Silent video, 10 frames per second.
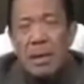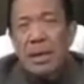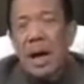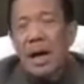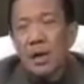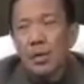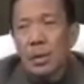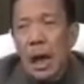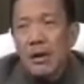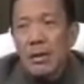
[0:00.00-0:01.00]

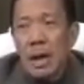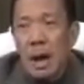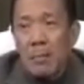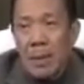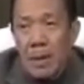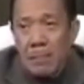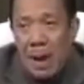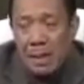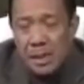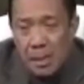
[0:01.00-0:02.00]
magkakaroon tayo ng
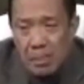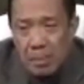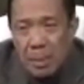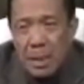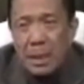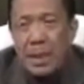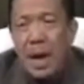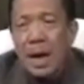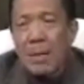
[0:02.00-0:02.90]
kapayapaan sa pamilya,